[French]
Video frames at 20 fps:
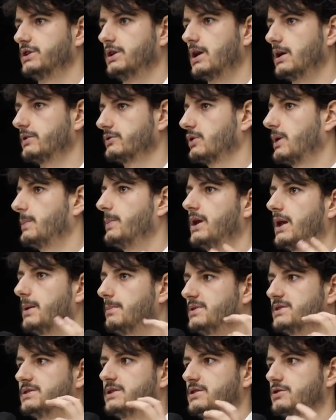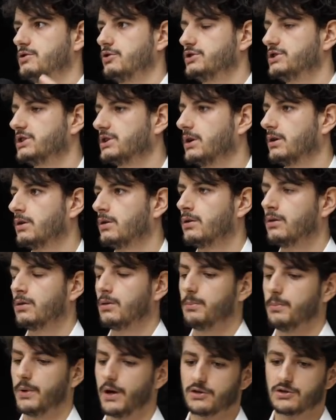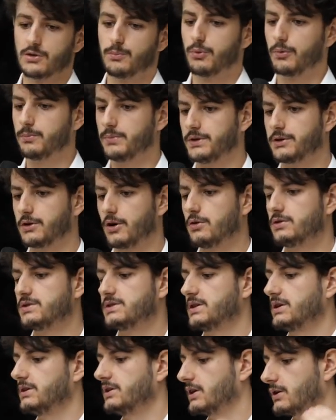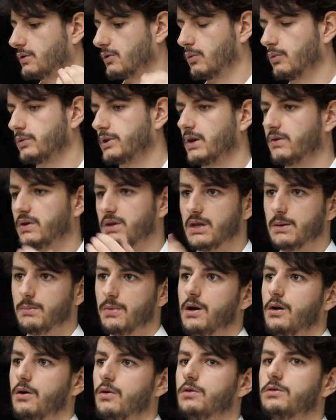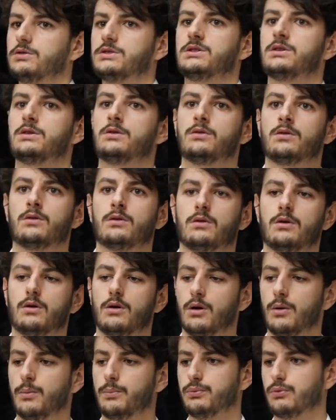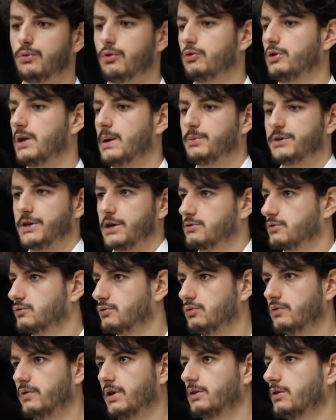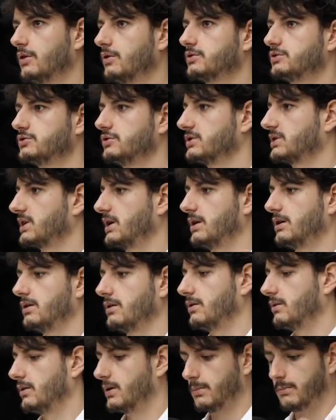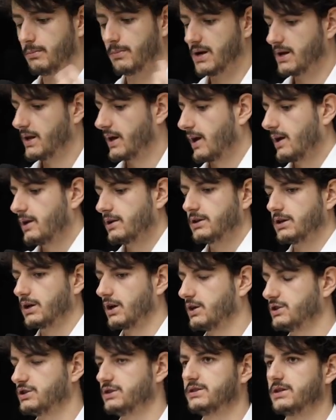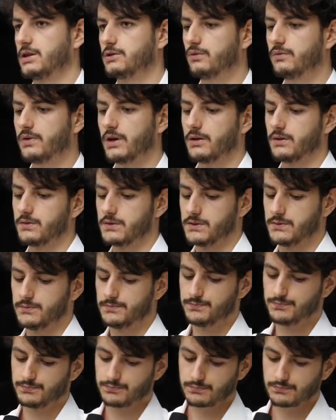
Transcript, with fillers: C'est ce qu'on appelle la business logic. Par exemple, pour Bitcoin, c'est des comptes avec des balances. pour une application de gouvernance, ce serait bah, les règles qui régissent cette gouvernance.